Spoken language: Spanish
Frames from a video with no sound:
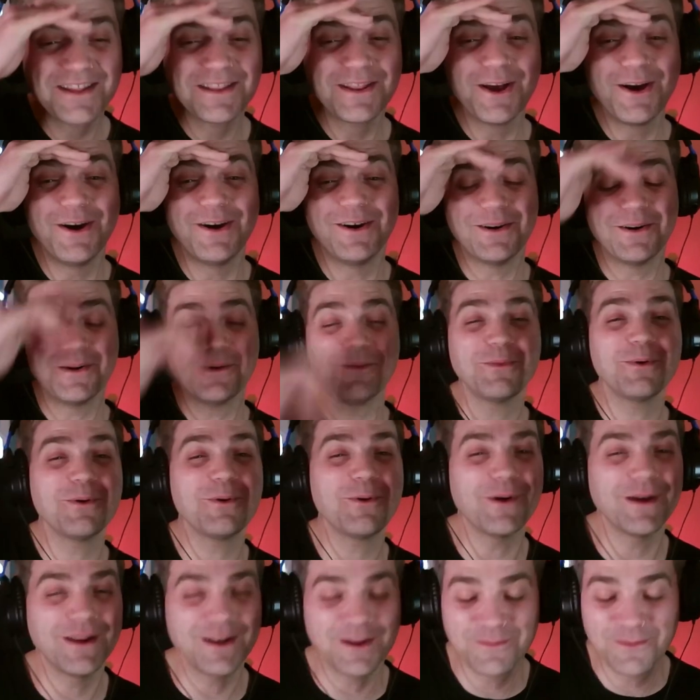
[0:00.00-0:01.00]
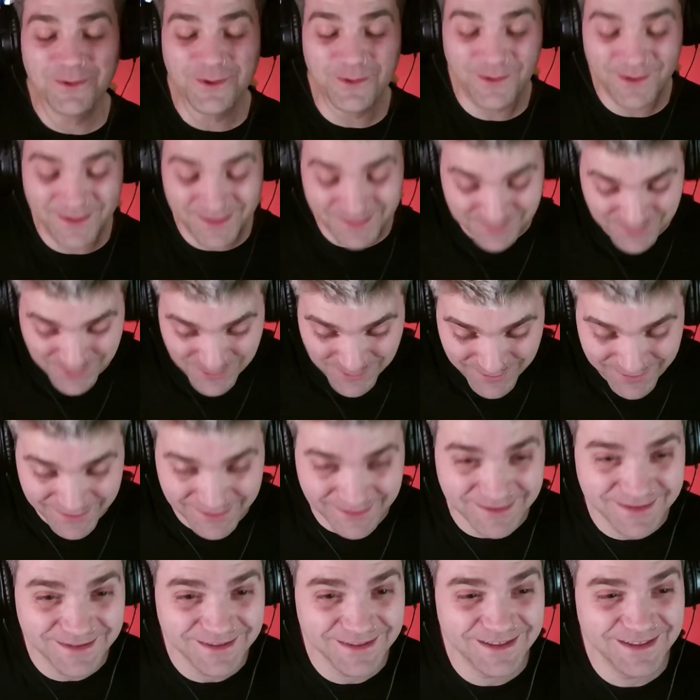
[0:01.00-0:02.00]
No, muy buena, muy buena, muy buena.
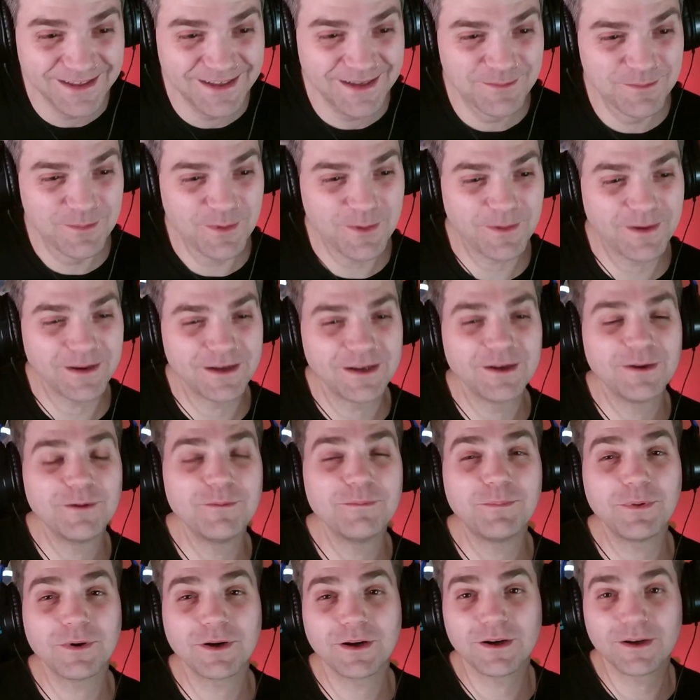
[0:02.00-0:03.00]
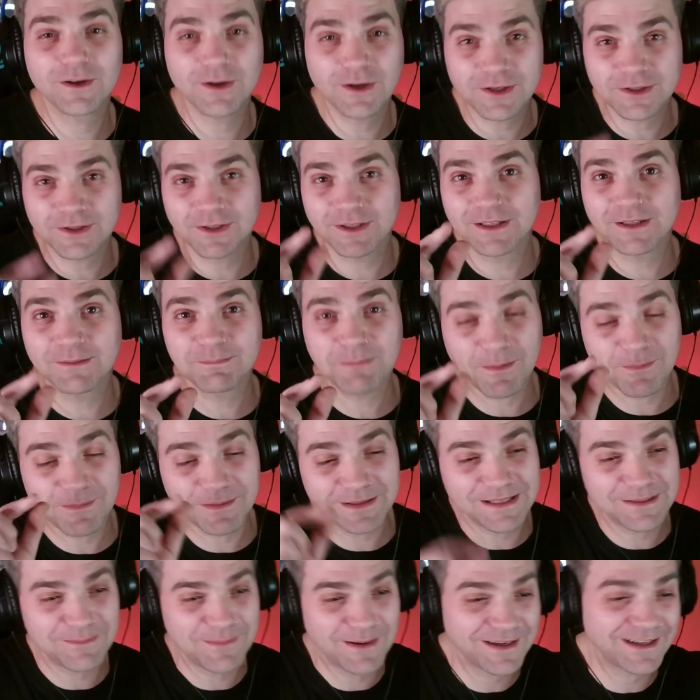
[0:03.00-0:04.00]
Muy bueno. Un poco corto el papel
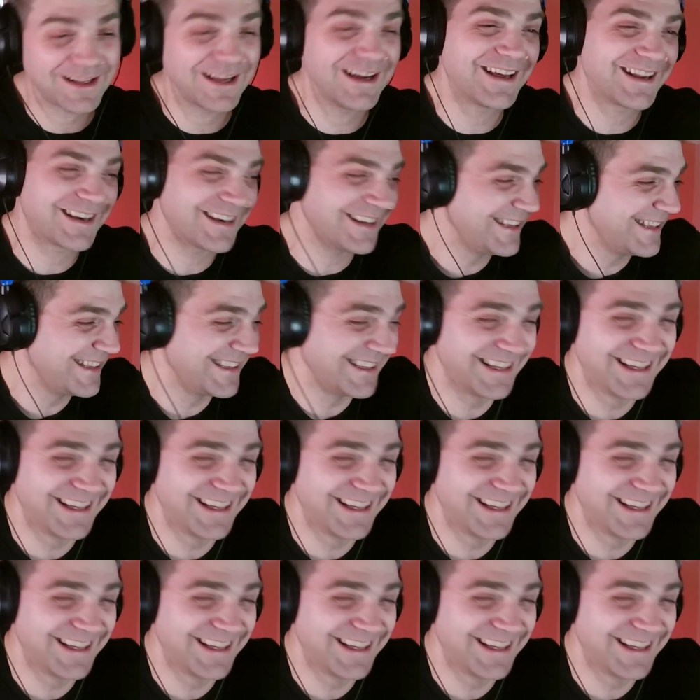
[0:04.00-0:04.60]
de Mark. Arre.